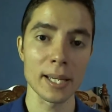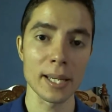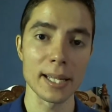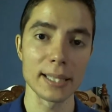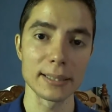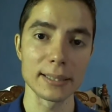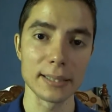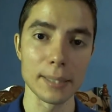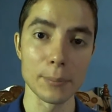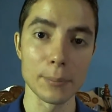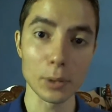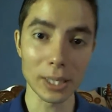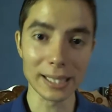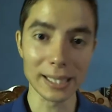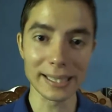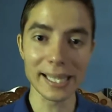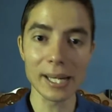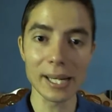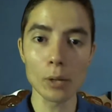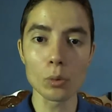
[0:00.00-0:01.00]
Este, porque
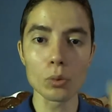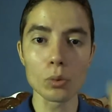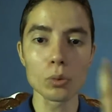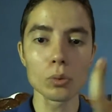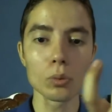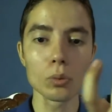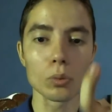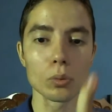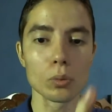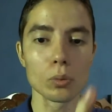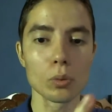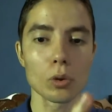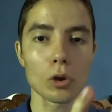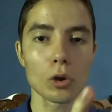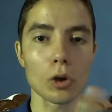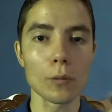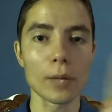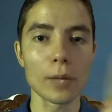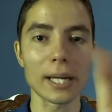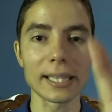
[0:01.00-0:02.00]
tiene un,
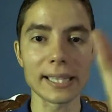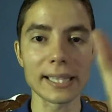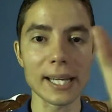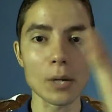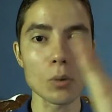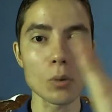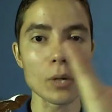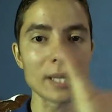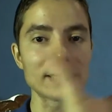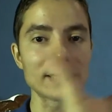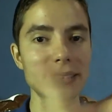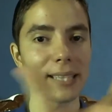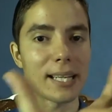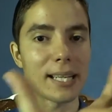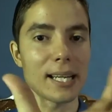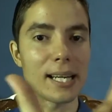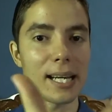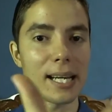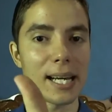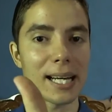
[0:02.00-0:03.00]
como que tiene un,
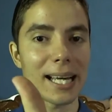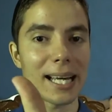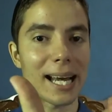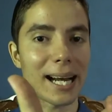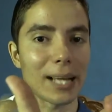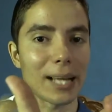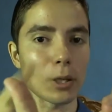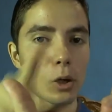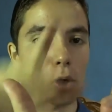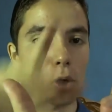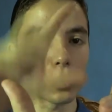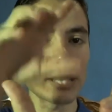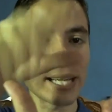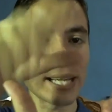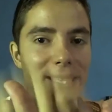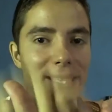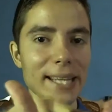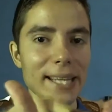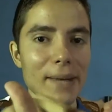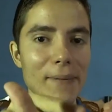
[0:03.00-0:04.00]
este, el cargador lo
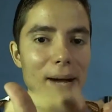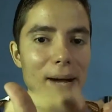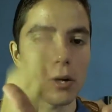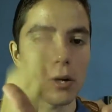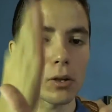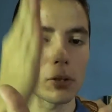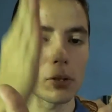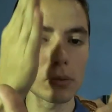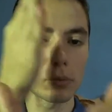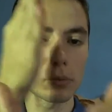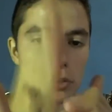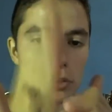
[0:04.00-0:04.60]
tiene aquí abajo,